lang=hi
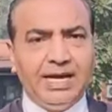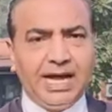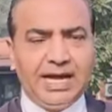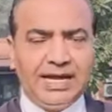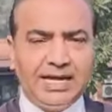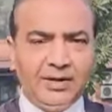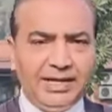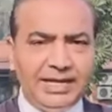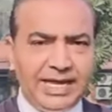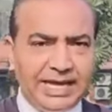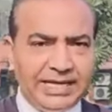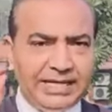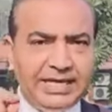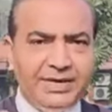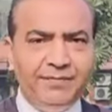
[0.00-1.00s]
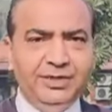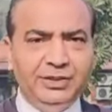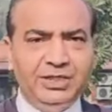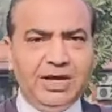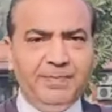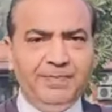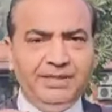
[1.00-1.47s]
कि अगर एक ही
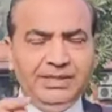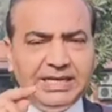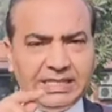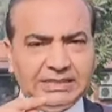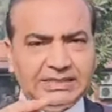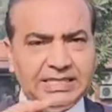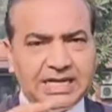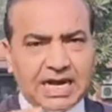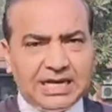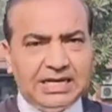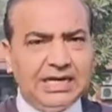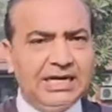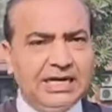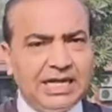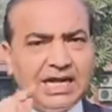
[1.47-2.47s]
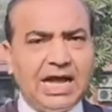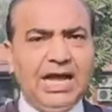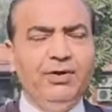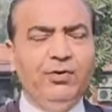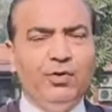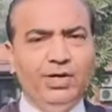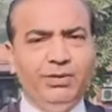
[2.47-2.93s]
विषय पे देश की अलग अलग
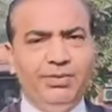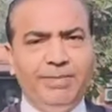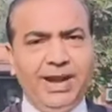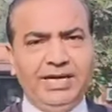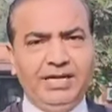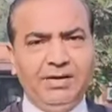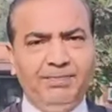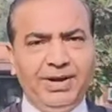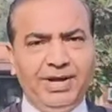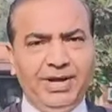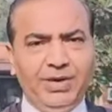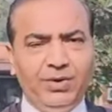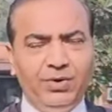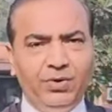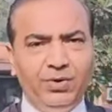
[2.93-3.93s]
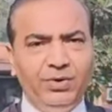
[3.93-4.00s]
हाई कोर्ट में मैटर पेंडिंग